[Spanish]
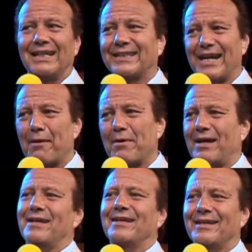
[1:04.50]
la
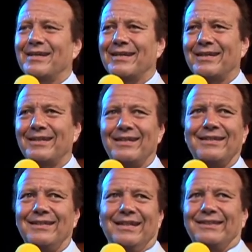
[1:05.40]
trama de,
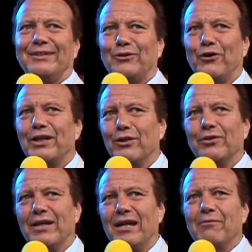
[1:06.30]
de, esta historia
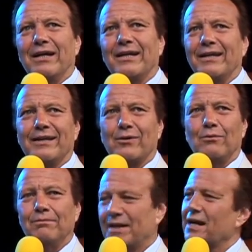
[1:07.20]
donde él va a querer
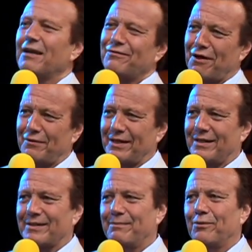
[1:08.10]
comprar la
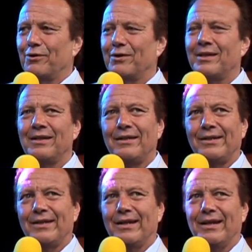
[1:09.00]
fábrica Ripoll,
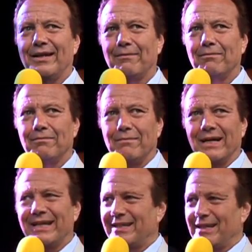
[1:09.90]
eh,
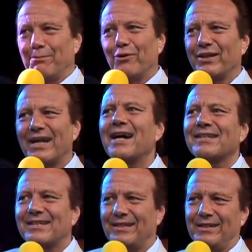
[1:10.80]
va a querer
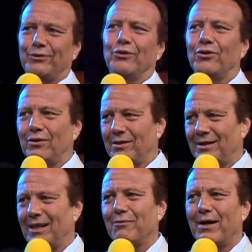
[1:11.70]
apoderarse de todo el,
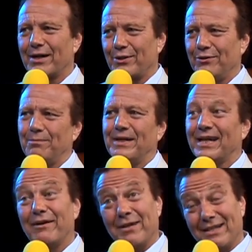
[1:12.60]
el barrio
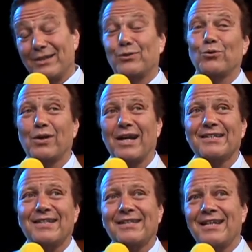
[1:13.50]
para que vendan sus
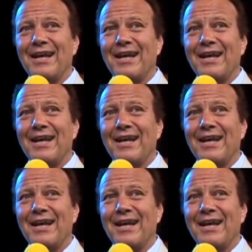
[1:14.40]
casas.